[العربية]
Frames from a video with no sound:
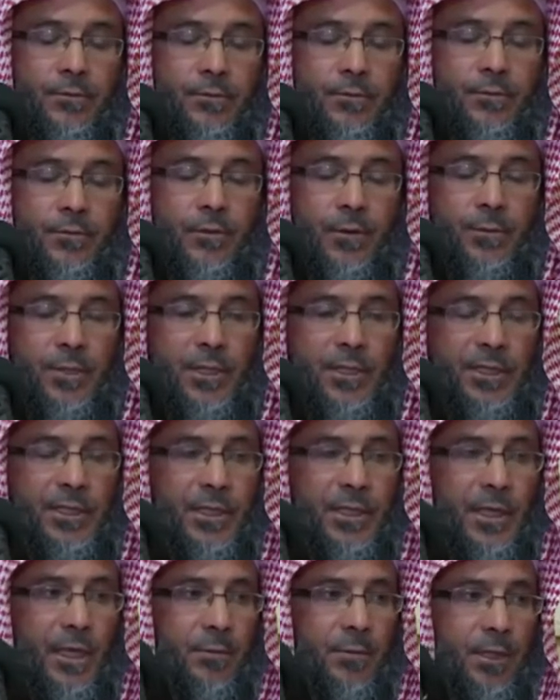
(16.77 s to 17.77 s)
ومن
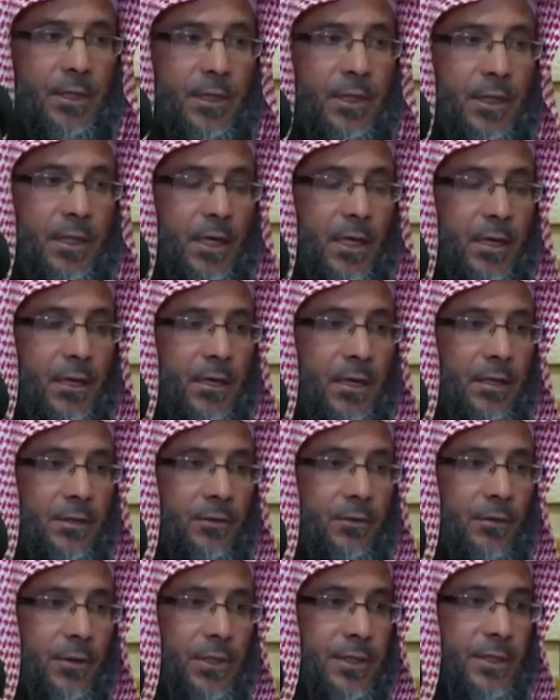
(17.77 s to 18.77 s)
حكمه
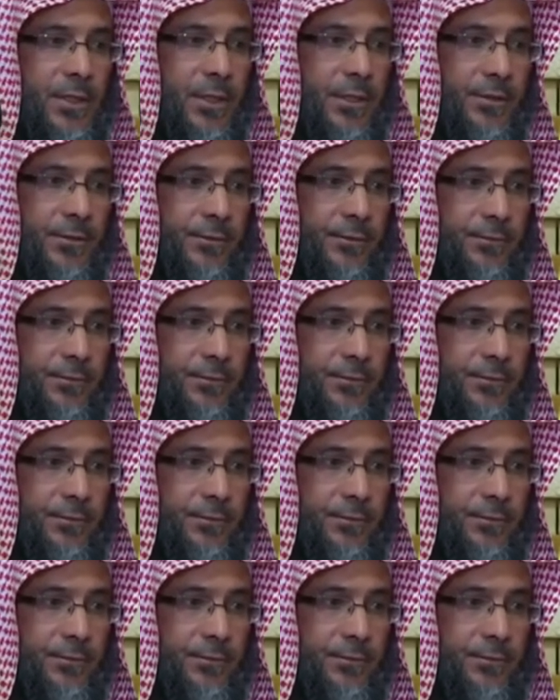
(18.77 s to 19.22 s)
الردع والزجر